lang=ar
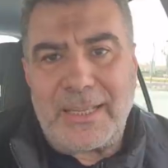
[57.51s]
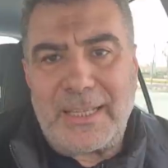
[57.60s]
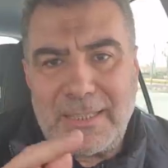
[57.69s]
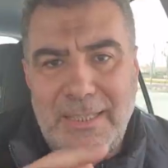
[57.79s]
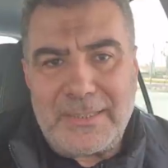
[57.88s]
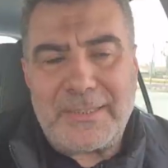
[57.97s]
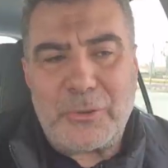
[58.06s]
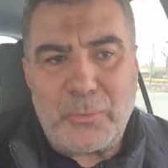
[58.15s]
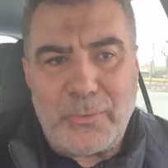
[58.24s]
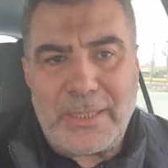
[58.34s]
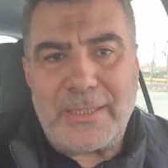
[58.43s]
غدا
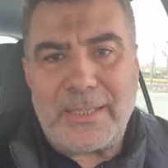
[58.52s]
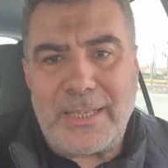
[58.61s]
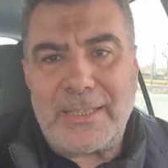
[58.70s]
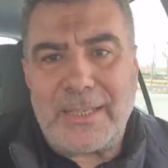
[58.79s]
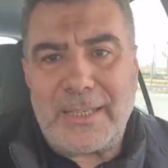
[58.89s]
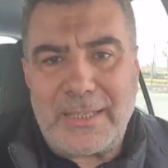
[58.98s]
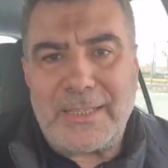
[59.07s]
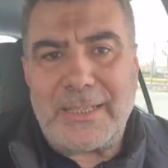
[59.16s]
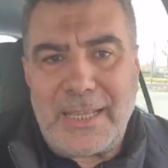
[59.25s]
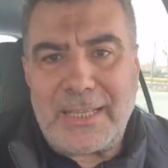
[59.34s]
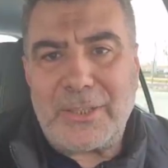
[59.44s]
ستفكر أن
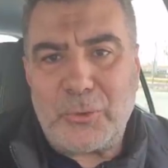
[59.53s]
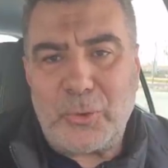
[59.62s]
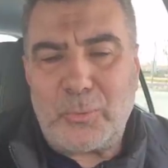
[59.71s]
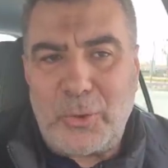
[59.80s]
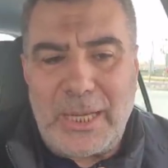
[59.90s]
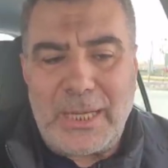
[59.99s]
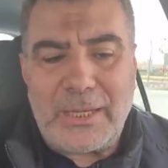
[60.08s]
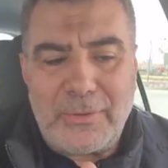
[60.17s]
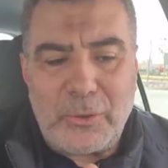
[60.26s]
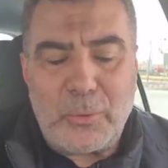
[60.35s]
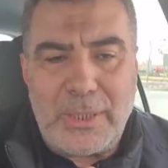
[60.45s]
غدا آخر يوم وهكذا